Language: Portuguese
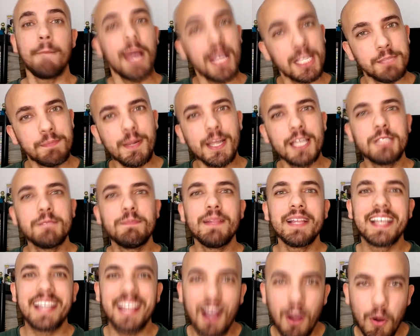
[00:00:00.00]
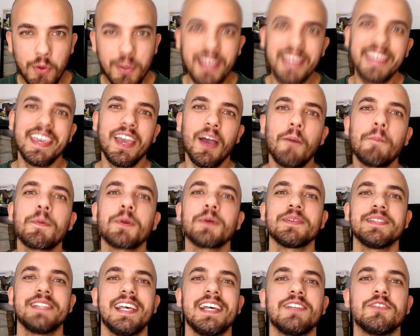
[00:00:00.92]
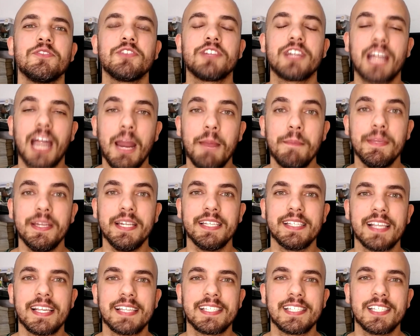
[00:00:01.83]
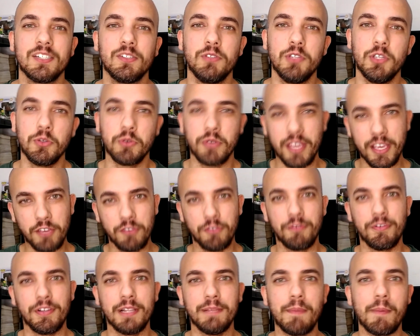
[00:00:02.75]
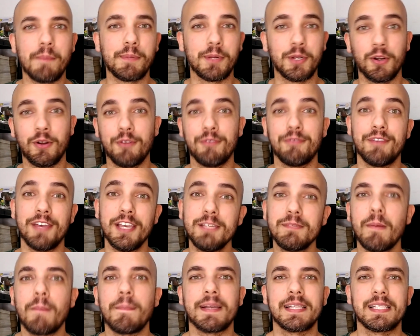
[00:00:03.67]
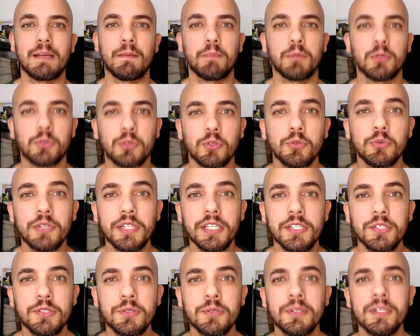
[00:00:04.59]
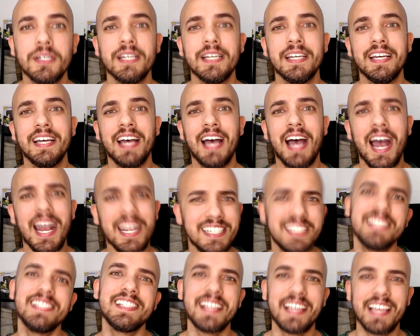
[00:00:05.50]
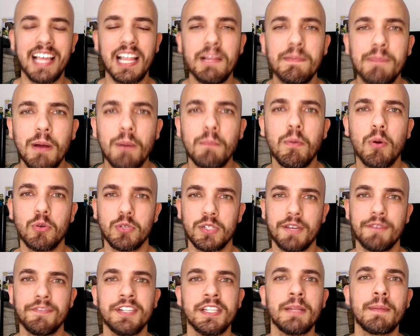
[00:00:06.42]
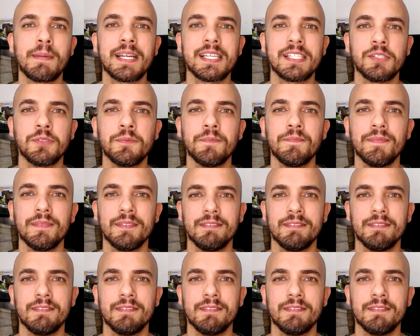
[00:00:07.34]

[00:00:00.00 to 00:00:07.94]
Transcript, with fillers: Mas para explicar o que é o processo de carminização e o que o Felipe Prior fez para passar por tudo isso, a gente tem que relembrar um pouco de Avenida Brasil.